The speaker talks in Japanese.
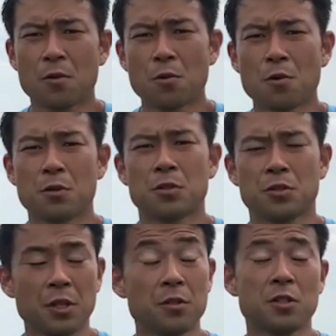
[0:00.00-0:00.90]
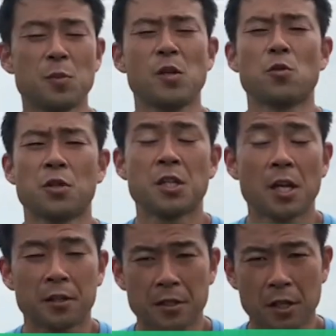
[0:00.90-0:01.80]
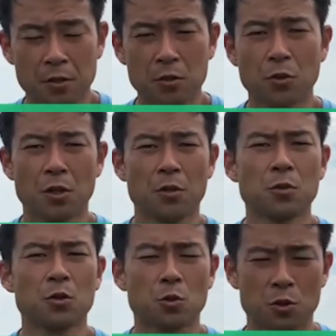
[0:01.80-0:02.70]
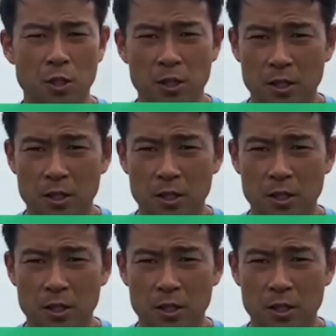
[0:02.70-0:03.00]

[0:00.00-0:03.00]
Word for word: 後方スイングスピードを引き上げていくドリルの一つで